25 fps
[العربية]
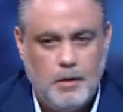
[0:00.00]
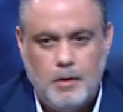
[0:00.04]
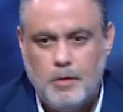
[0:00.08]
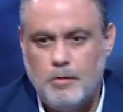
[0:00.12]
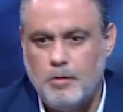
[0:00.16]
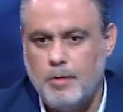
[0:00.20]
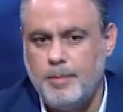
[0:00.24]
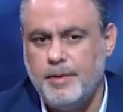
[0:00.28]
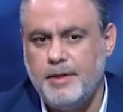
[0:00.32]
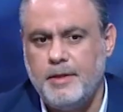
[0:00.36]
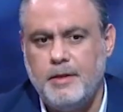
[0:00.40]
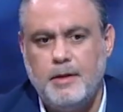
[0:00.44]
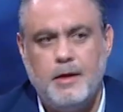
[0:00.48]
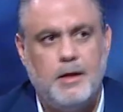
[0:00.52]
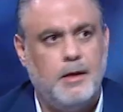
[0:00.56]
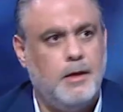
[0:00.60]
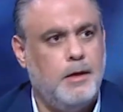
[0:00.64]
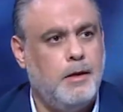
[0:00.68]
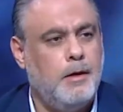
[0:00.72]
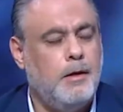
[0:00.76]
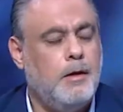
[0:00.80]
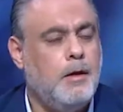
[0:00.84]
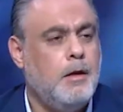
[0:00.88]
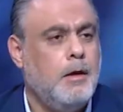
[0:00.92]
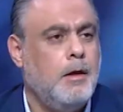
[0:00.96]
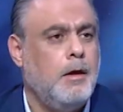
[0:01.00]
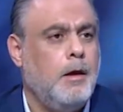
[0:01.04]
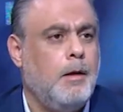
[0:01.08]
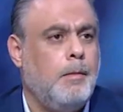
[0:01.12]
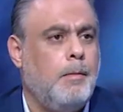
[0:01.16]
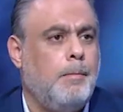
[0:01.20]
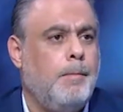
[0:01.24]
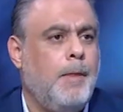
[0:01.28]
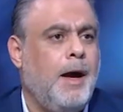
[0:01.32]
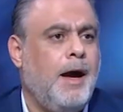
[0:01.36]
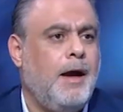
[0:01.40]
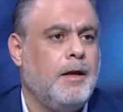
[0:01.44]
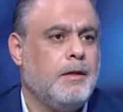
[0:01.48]
وبالتالي
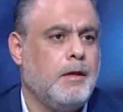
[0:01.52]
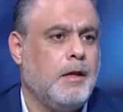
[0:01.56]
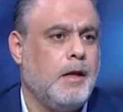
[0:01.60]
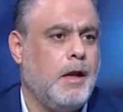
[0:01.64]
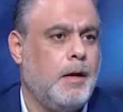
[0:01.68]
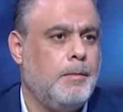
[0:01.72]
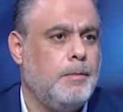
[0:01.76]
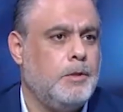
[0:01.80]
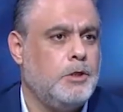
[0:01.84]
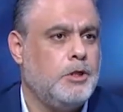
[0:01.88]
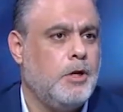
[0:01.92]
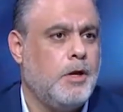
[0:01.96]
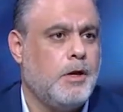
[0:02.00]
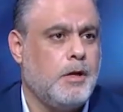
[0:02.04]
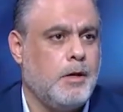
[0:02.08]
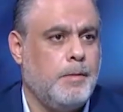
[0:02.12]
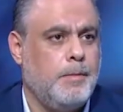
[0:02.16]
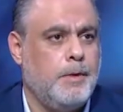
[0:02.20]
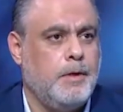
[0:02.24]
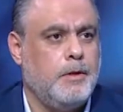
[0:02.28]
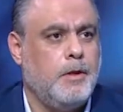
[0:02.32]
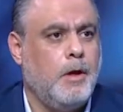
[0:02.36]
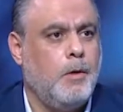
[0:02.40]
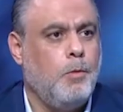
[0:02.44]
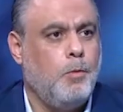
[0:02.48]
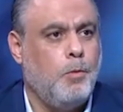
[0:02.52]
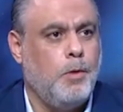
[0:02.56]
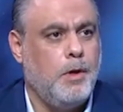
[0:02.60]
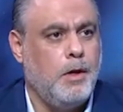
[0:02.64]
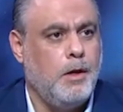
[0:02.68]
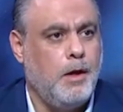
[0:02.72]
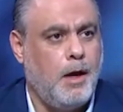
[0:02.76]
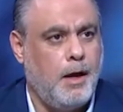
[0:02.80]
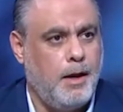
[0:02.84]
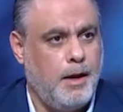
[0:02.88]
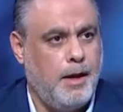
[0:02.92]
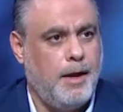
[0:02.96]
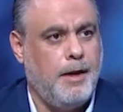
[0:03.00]
ما حدا عم بجرب يضوي
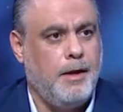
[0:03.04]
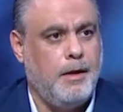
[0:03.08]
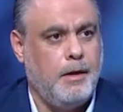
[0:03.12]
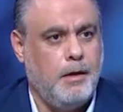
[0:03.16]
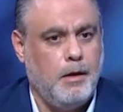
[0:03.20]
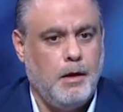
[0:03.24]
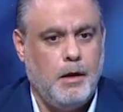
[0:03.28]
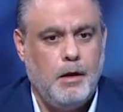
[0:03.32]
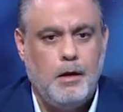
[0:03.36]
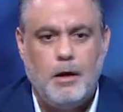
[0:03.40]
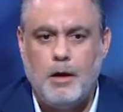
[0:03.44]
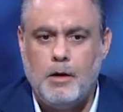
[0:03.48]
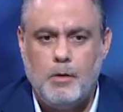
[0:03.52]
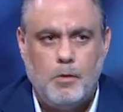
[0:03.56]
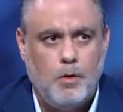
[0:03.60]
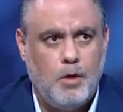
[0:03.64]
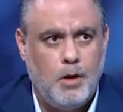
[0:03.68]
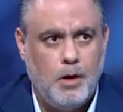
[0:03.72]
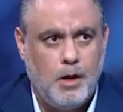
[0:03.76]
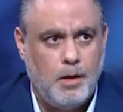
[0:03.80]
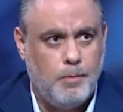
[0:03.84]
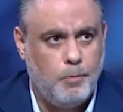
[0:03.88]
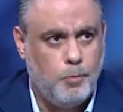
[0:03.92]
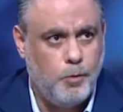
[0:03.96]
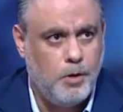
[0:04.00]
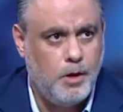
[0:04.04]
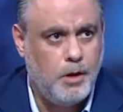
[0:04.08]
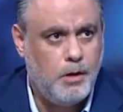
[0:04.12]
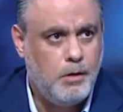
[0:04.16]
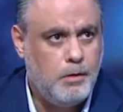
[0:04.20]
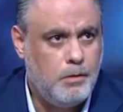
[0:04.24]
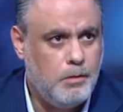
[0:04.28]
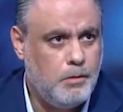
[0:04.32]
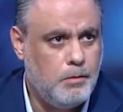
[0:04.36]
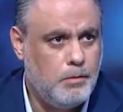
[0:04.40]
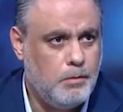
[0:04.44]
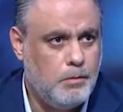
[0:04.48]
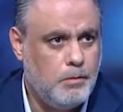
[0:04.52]
على الحقيقه انه هالاموال
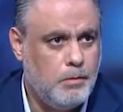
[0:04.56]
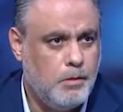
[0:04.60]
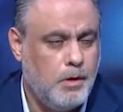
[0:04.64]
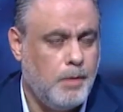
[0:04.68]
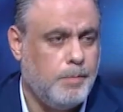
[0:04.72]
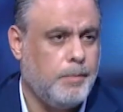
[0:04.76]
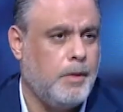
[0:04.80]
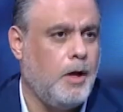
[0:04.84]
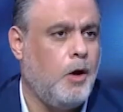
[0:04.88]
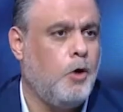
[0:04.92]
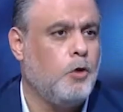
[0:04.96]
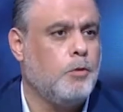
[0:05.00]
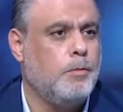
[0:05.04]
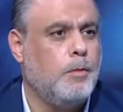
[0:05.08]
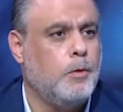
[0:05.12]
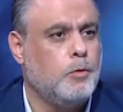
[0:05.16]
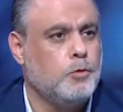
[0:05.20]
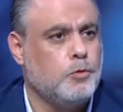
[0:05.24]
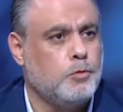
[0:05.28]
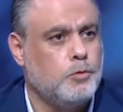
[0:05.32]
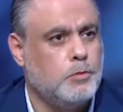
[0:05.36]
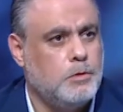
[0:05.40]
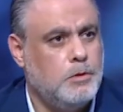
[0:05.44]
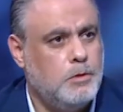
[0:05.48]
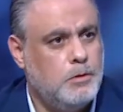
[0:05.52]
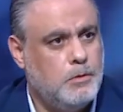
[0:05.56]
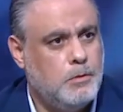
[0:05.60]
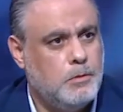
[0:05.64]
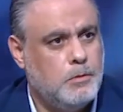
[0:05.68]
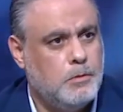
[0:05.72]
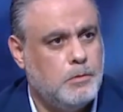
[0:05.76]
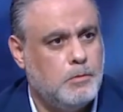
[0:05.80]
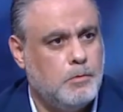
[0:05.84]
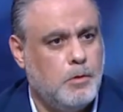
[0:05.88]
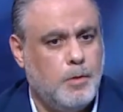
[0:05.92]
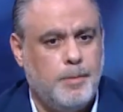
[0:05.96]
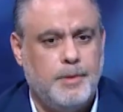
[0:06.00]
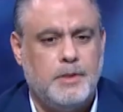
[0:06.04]
لم تعد موجوده
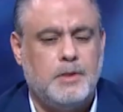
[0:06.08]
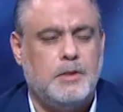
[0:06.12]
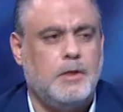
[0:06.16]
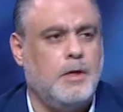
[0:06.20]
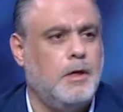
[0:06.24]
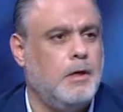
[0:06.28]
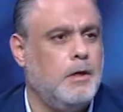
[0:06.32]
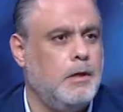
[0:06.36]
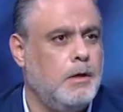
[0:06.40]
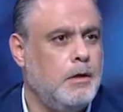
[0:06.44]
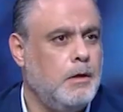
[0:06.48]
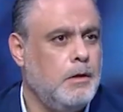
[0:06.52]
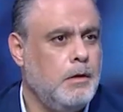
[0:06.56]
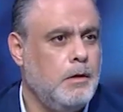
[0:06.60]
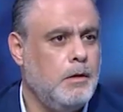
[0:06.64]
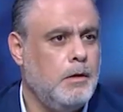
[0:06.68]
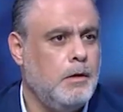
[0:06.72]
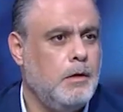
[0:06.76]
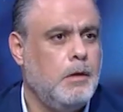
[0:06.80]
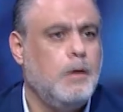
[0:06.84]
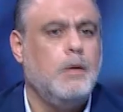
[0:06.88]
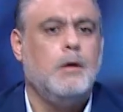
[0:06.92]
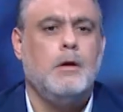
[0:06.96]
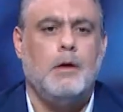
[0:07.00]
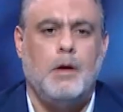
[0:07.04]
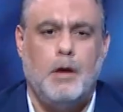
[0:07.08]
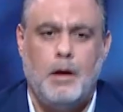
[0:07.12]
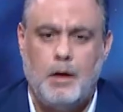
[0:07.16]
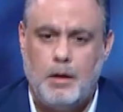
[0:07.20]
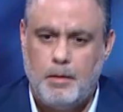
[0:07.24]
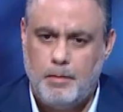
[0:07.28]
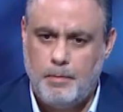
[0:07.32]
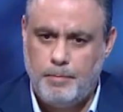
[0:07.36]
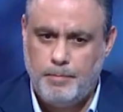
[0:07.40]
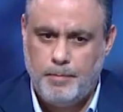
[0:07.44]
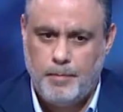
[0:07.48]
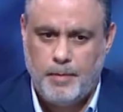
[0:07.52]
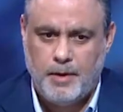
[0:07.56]
وبالتالي
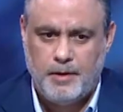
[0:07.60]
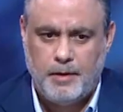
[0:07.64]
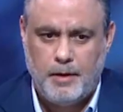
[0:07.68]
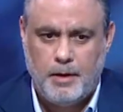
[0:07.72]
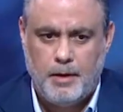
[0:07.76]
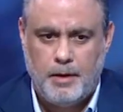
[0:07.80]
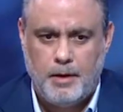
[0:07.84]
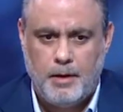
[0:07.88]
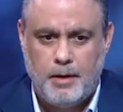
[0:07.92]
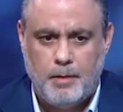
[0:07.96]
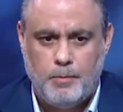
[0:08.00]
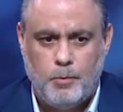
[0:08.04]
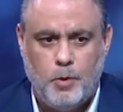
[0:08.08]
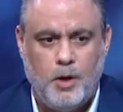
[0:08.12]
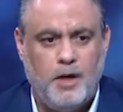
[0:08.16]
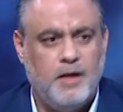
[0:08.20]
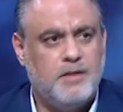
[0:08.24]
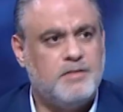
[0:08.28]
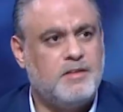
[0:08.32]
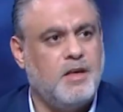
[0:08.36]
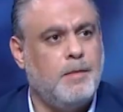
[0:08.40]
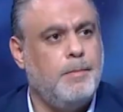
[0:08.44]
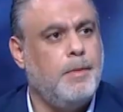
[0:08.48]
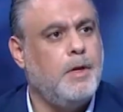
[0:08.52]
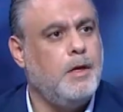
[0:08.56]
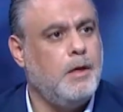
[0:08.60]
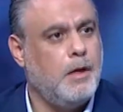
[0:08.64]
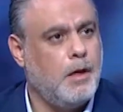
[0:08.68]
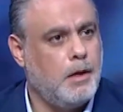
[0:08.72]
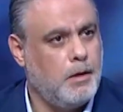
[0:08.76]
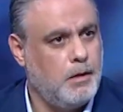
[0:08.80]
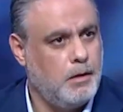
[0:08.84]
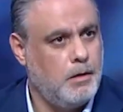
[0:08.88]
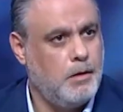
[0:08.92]
آه، محاسبيا